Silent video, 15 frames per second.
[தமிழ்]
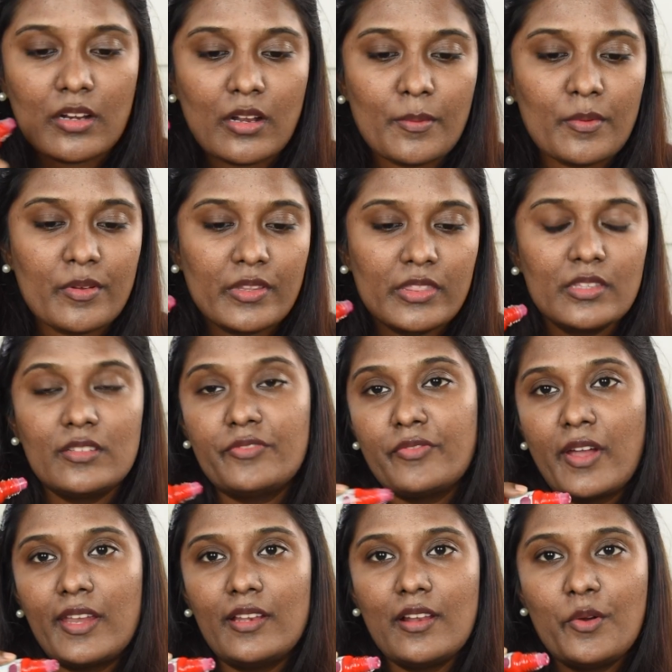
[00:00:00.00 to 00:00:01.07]
நம்ம வந்து
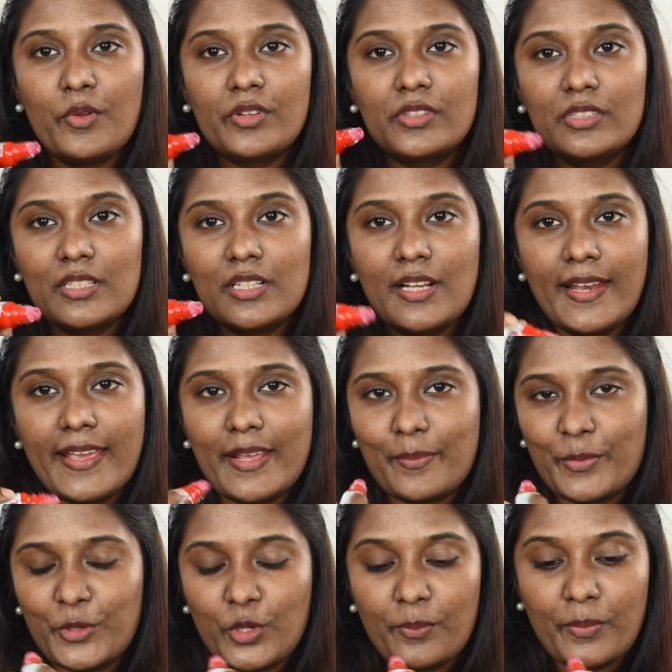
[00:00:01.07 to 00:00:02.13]
ஃபைனலாக ஒரு தேர்ட் லேயர்
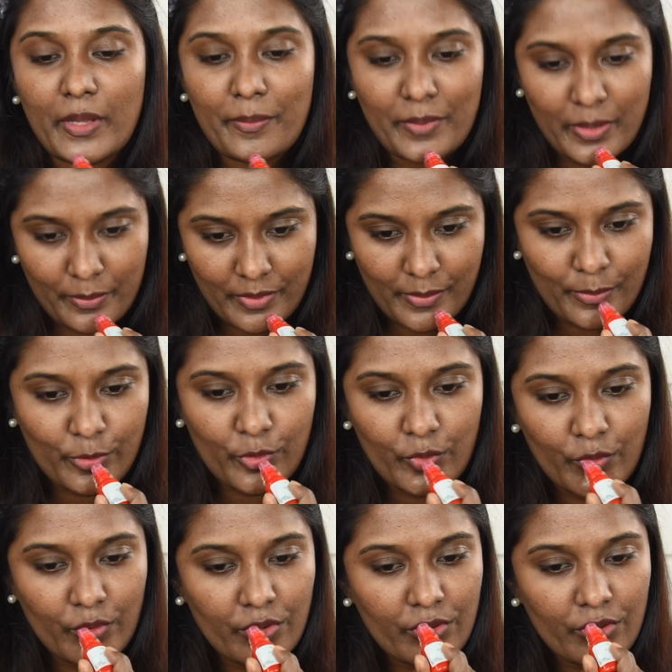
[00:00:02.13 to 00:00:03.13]
மட்டும் அப்ளை பண்ணி பார்ப்போம்